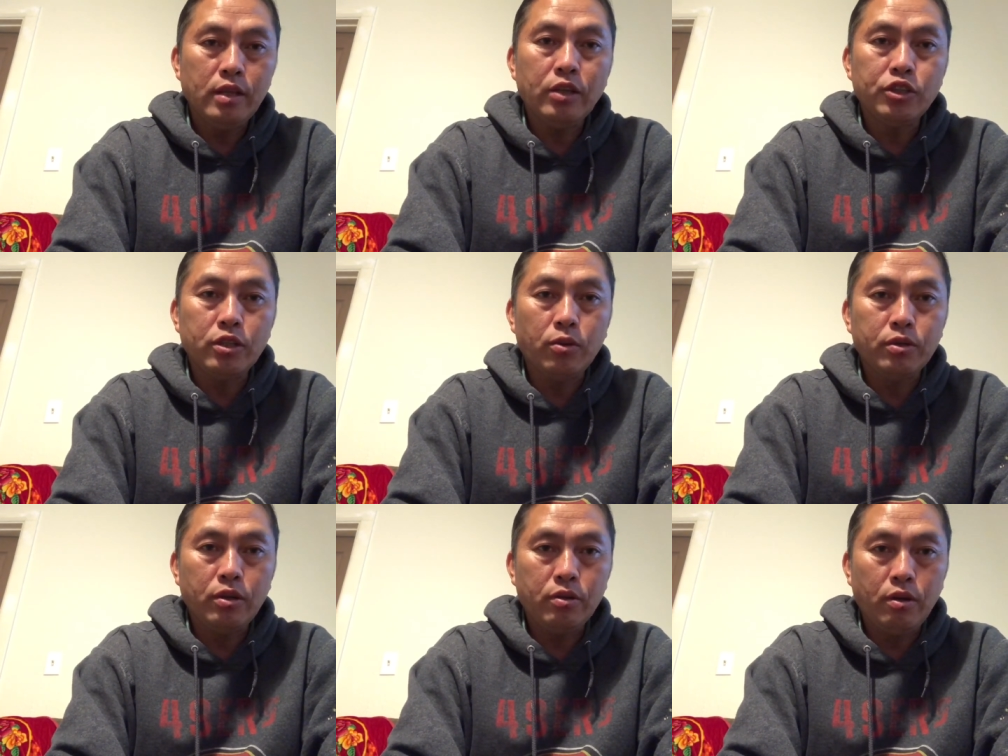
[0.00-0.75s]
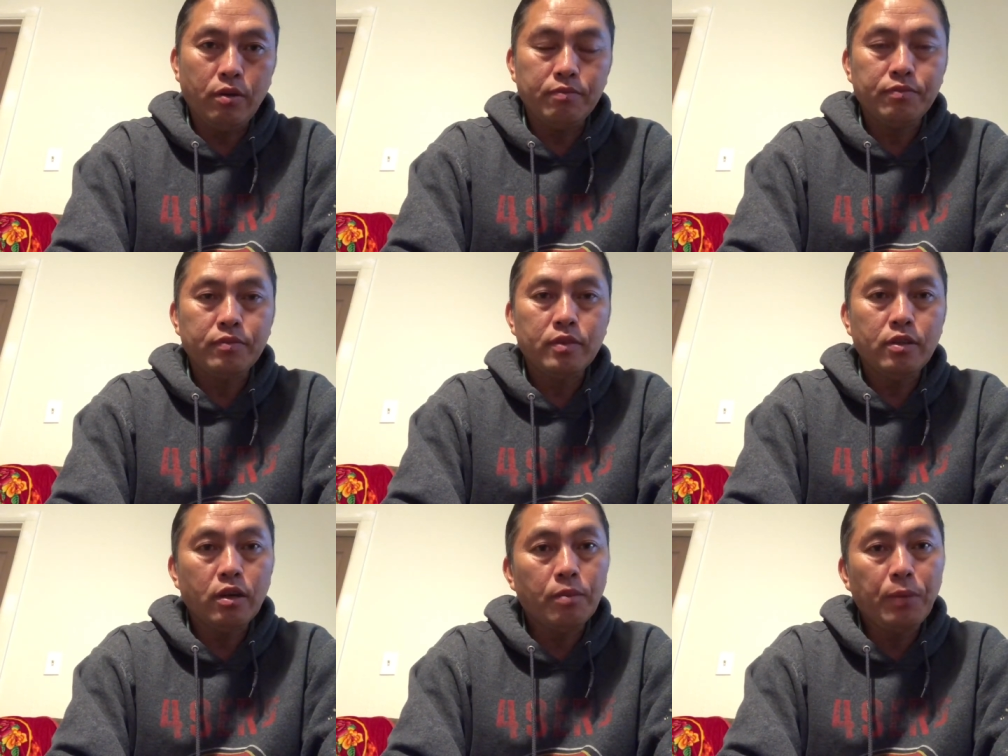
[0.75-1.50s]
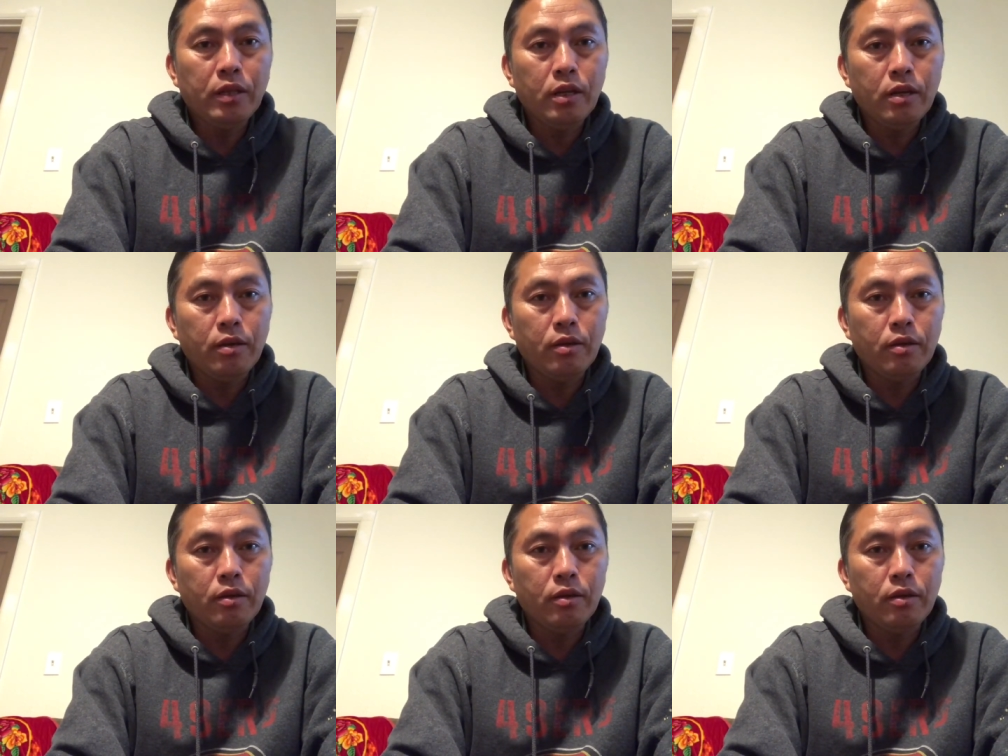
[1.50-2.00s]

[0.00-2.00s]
này chỉ tàu nhau nhớ nó bây thì